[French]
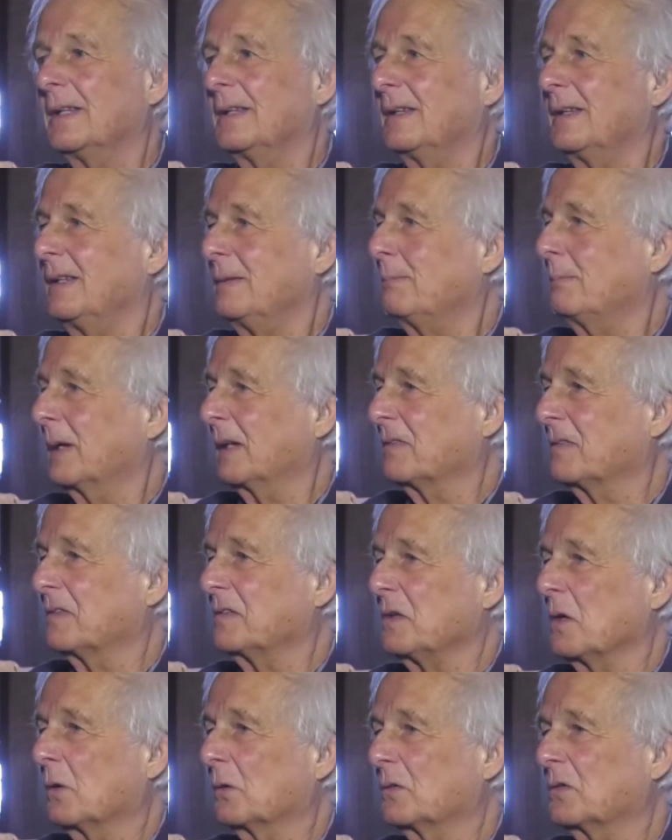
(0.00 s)
des,
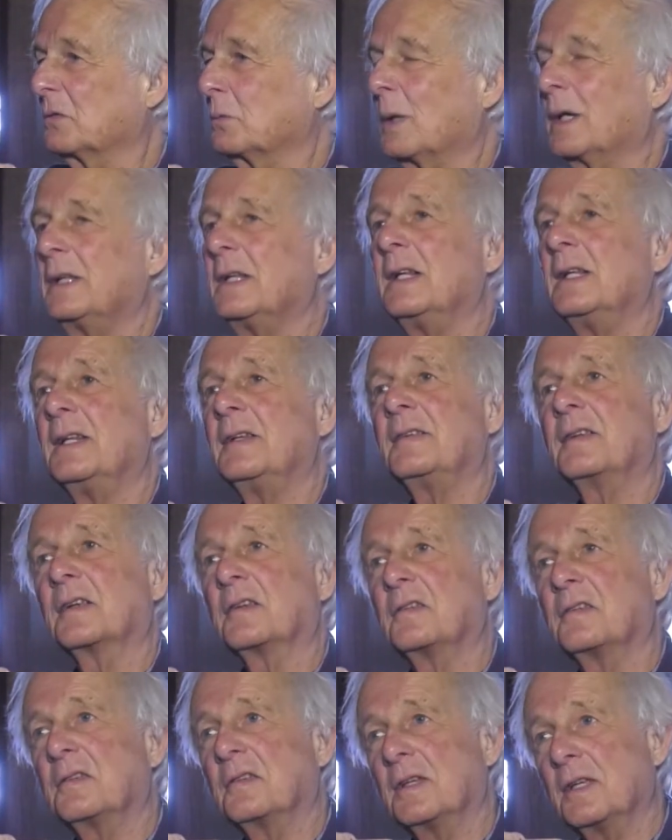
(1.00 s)
passions, soit en
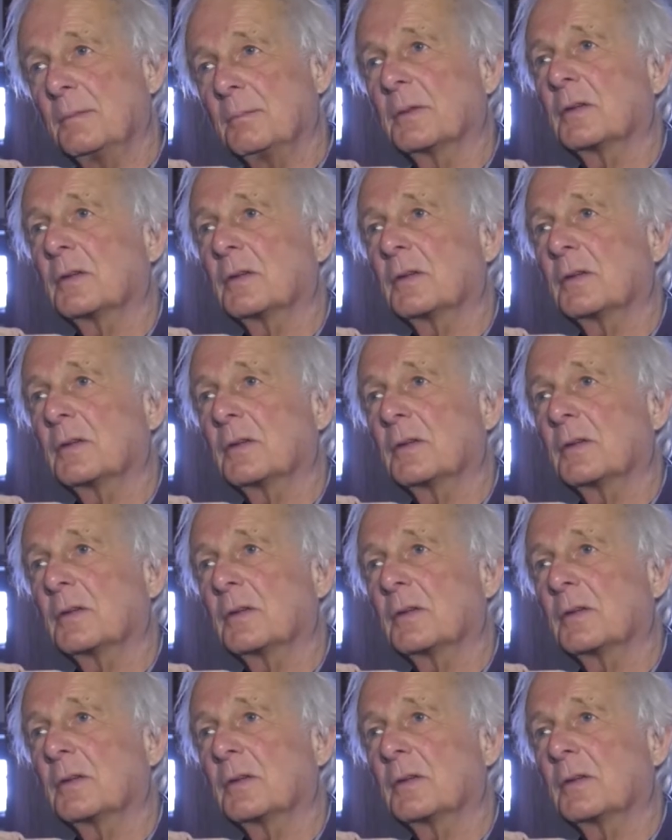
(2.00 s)
électricité,